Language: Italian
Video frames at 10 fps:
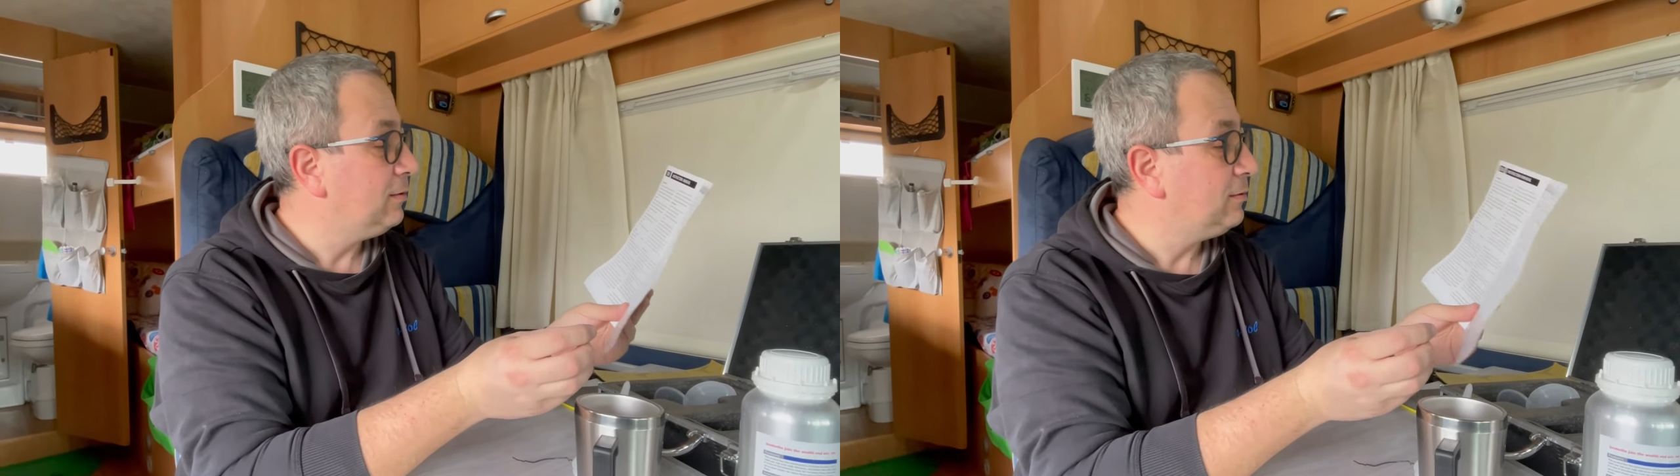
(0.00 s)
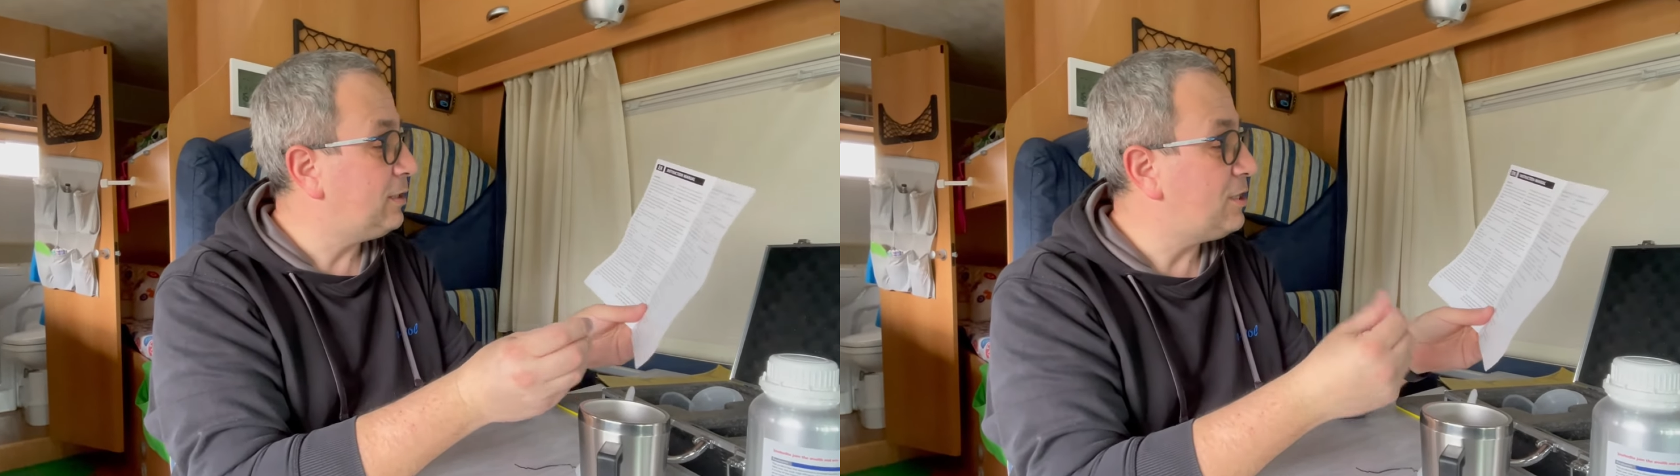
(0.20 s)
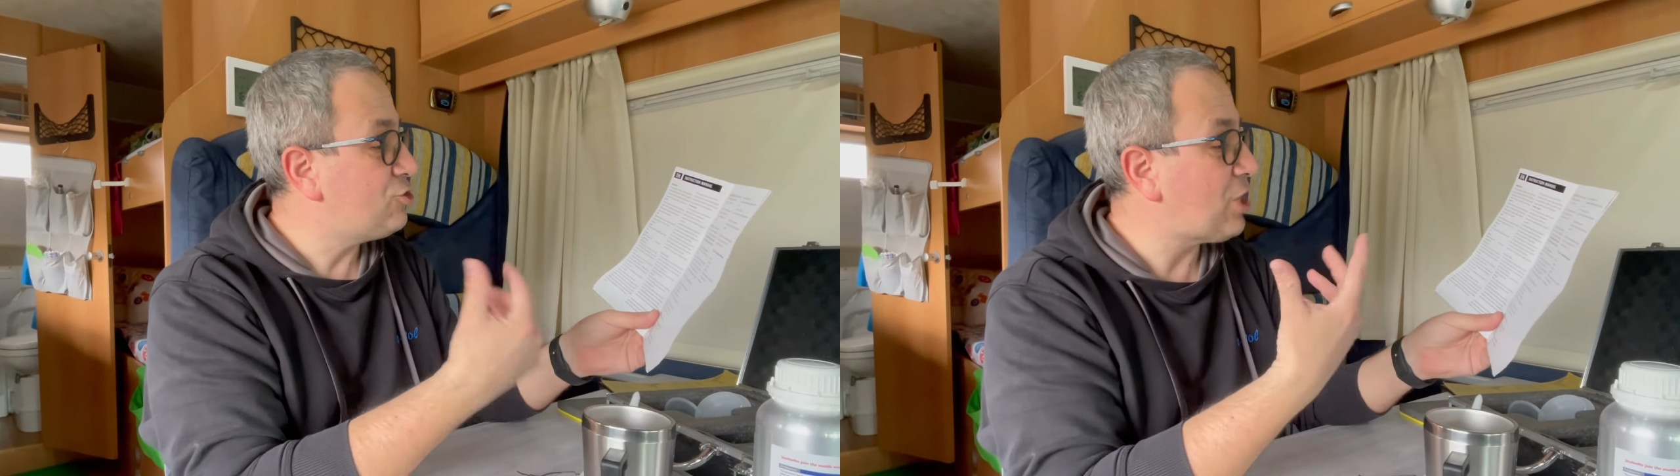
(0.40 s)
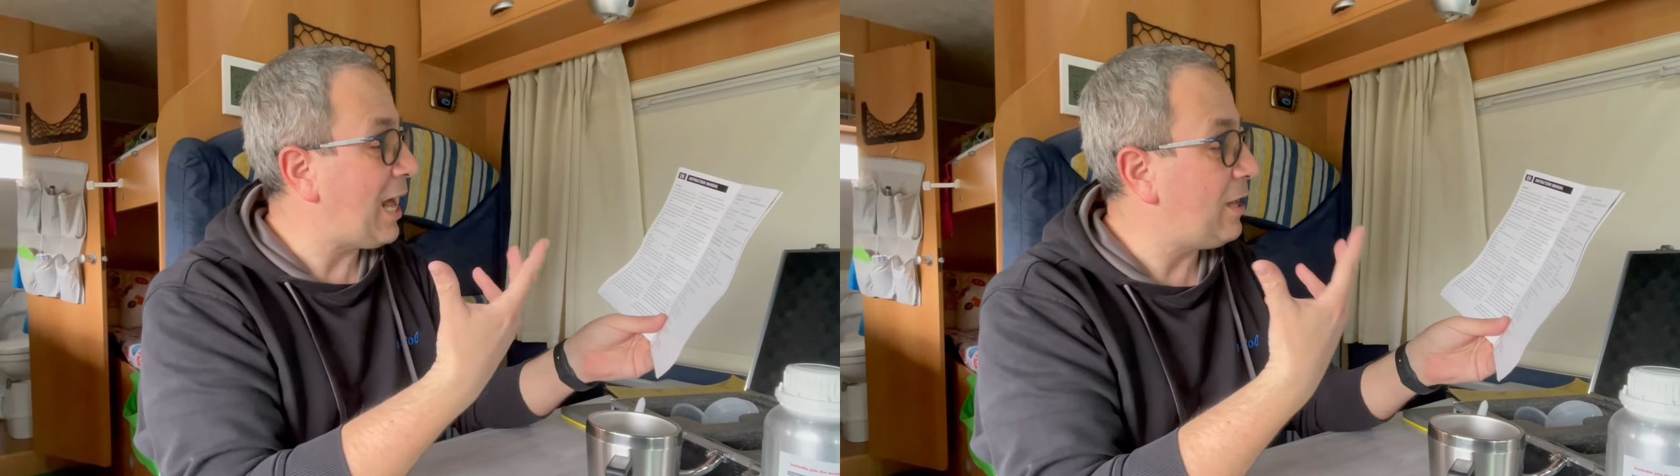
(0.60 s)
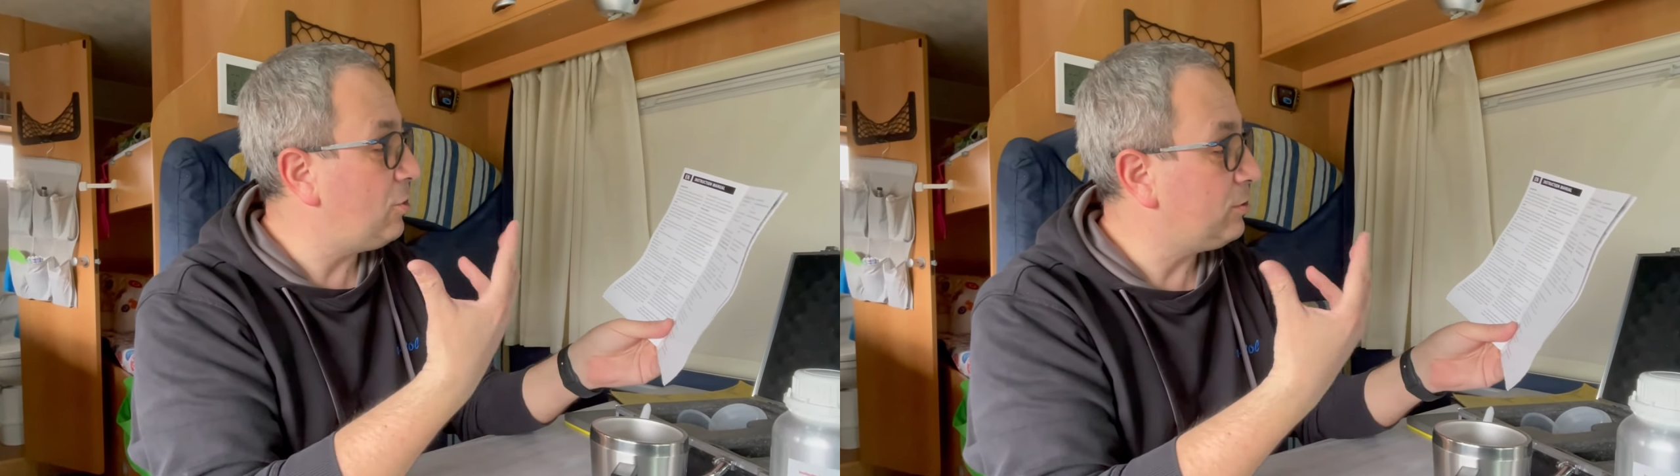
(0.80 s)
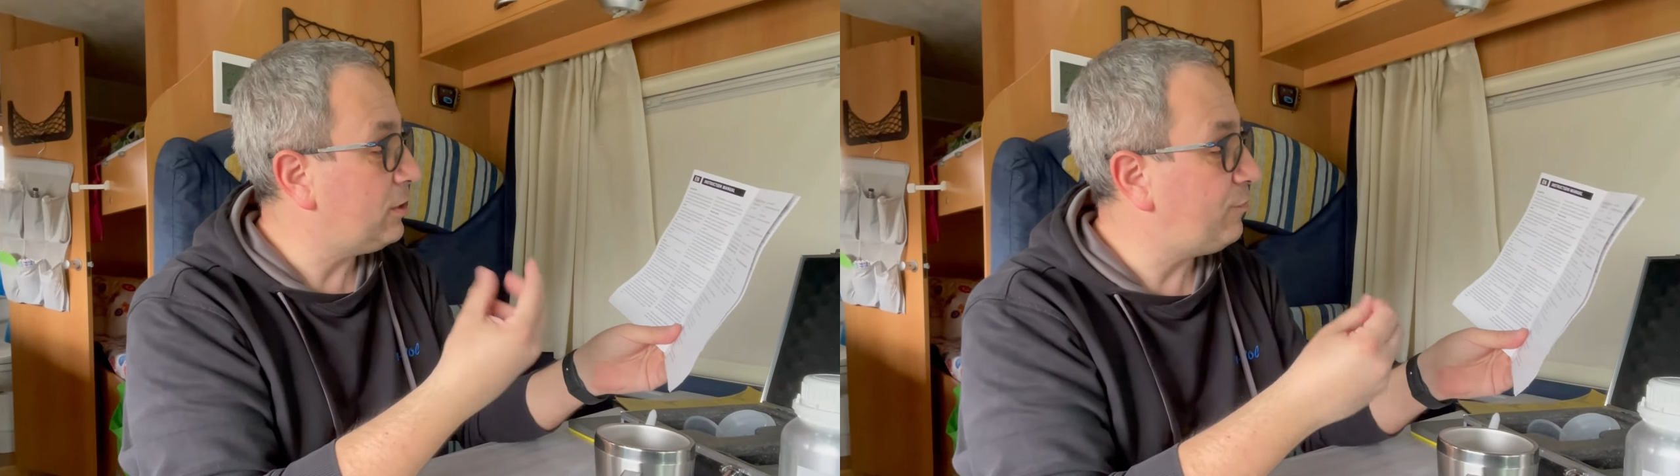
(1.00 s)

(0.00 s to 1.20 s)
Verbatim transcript: del giallo del